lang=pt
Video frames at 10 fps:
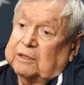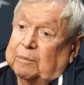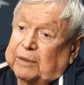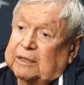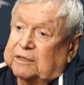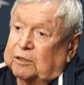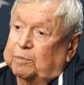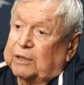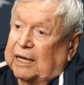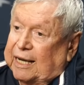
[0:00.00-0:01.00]
apareceu
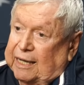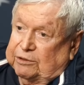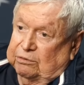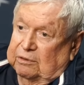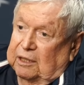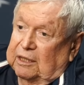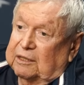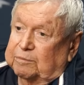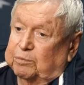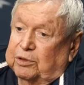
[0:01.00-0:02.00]
por acaso.
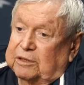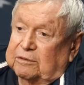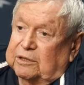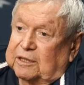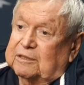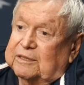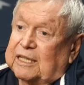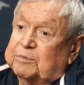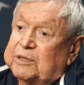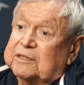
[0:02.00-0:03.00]
Porque, assim,
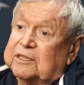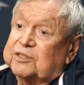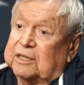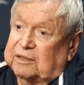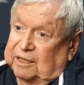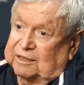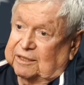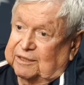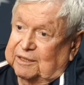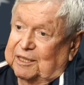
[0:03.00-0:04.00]
das minhas
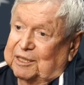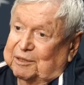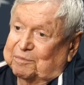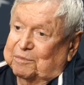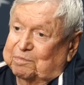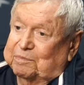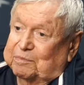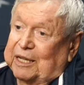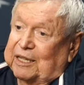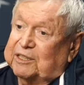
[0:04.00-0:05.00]
incertezas,
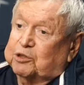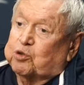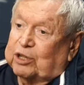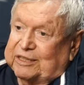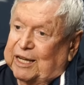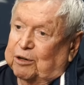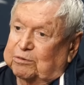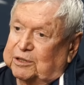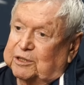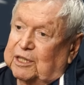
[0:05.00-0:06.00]
esse coquetel,
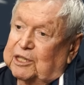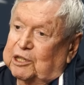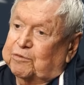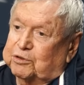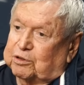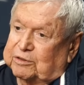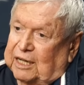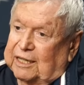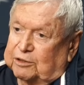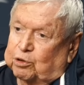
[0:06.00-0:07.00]
assim, eu fui estudar
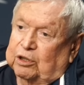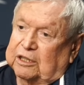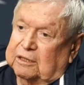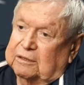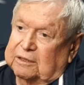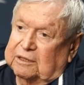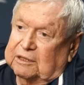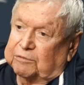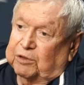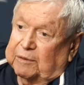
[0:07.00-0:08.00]
eletrônica,
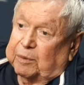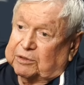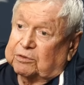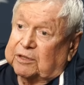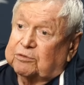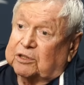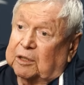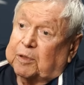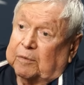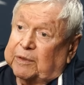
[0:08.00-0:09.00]
eu fui lá para São José dos
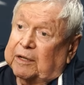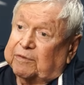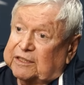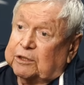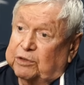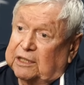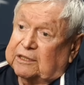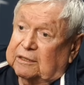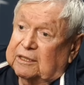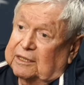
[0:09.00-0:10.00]
Campos para fazer o
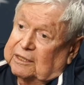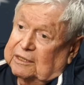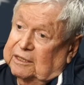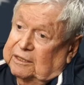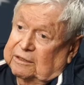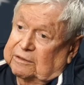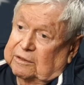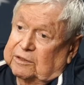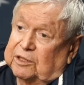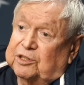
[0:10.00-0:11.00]
ITA
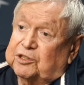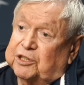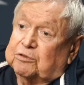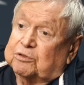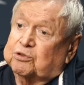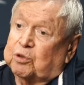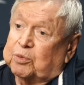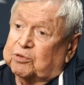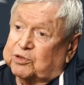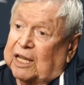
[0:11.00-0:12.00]
e desisti quando soube
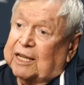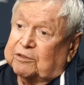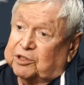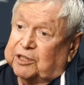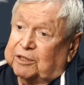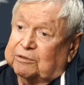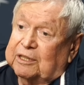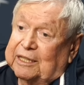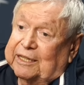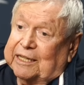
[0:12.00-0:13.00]
que o salário de engenheiro
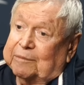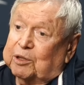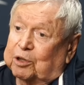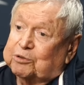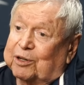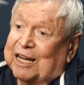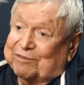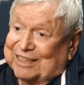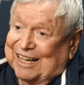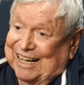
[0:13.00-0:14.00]
era menor do que eu
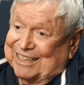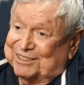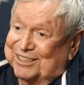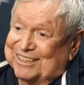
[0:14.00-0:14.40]
ganhava na rádio.